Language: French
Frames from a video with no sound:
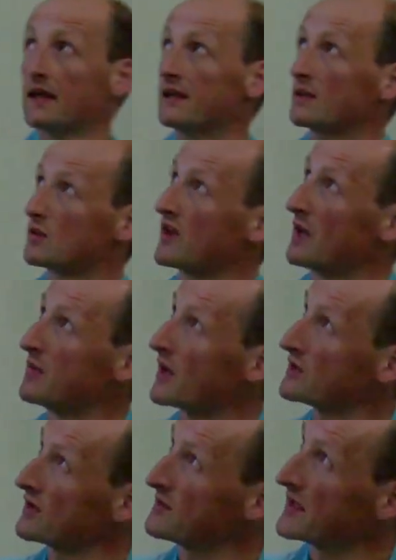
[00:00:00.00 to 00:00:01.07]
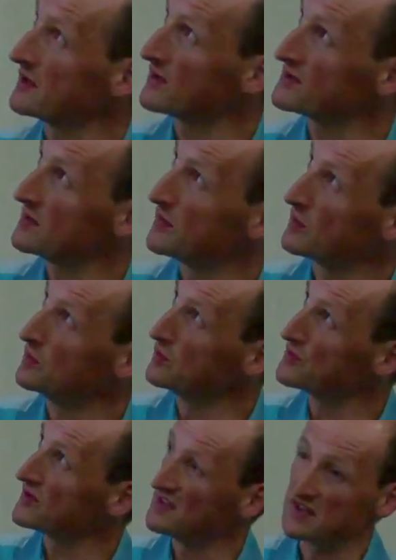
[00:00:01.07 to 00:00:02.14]
Le truc important maintenant, c'est pour nous,
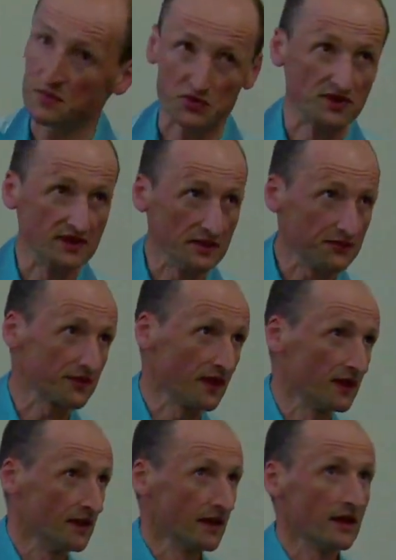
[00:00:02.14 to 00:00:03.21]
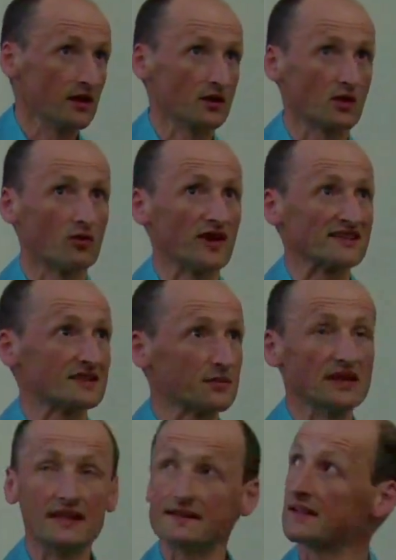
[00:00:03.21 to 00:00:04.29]
c'est un dispositif qu'on va
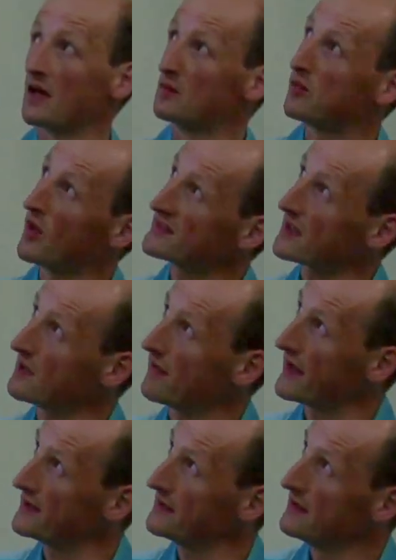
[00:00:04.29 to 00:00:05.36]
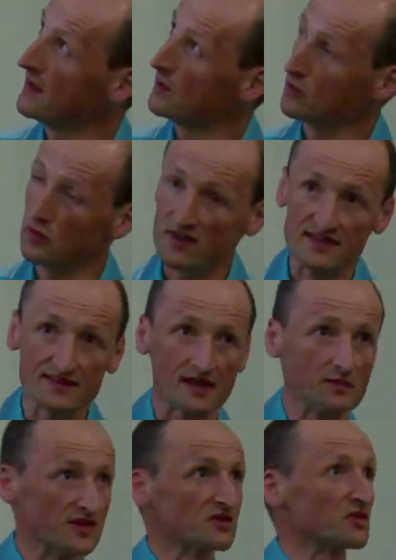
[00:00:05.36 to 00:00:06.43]
stabiliser un point de travail où le
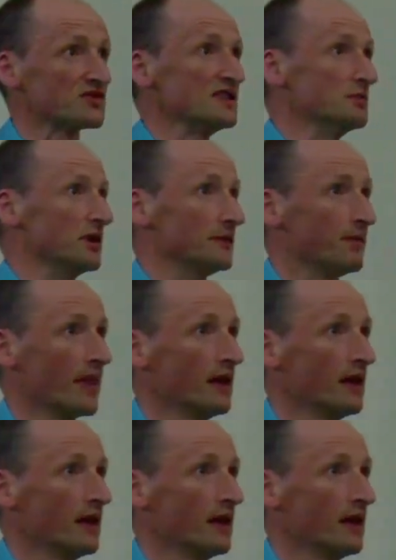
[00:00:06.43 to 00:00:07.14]
système est sensible.